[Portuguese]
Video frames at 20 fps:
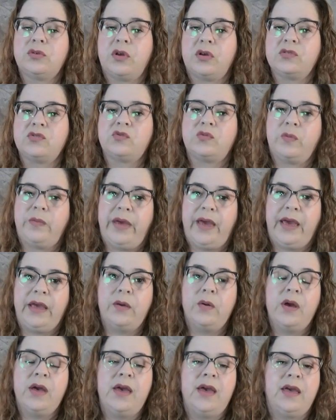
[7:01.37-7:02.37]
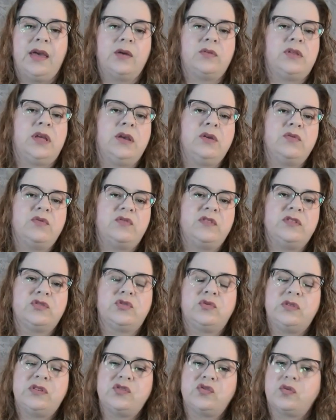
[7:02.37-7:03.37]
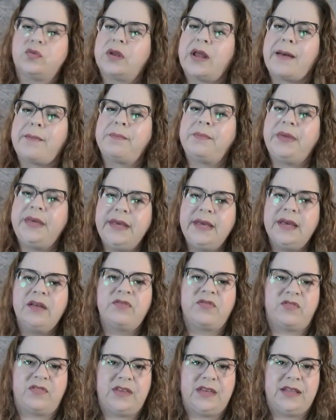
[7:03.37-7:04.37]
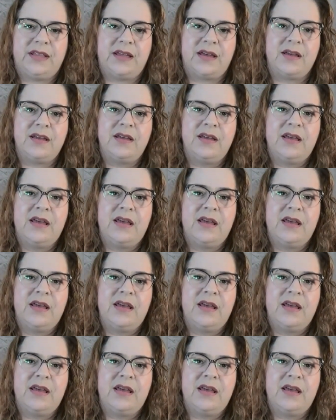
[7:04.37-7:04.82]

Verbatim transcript: nosso meio, eu tenho visto isso na minha vida.